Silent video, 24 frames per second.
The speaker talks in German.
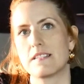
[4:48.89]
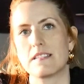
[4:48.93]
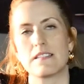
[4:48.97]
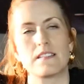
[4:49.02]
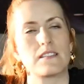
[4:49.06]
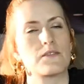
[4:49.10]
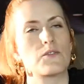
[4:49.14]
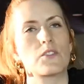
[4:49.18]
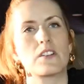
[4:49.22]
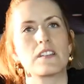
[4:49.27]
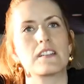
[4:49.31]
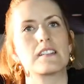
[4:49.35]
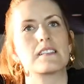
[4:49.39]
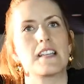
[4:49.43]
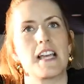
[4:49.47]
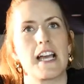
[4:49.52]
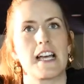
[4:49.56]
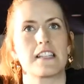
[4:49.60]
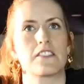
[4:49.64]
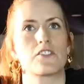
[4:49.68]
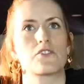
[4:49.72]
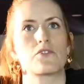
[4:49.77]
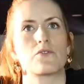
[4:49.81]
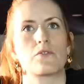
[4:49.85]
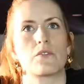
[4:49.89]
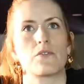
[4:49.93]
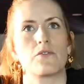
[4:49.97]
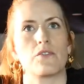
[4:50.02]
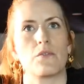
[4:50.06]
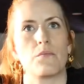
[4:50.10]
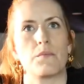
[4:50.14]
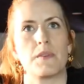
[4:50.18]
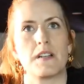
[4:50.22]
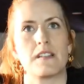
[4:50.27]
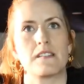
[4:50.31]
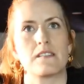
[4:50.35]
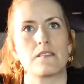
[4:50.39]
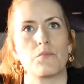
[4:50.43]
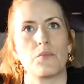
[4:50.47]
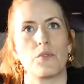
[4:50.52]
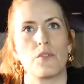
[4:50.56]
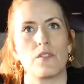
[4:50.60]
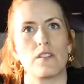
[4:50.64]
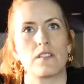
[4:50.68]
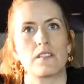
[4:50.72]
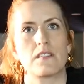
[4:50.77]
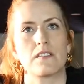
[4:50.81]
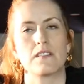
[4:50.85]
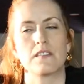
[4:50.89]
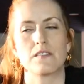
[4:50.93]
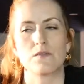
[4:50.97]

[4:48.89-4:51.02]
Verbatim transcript: Das ist wirklich das Herzstück vom Band Support. Ne?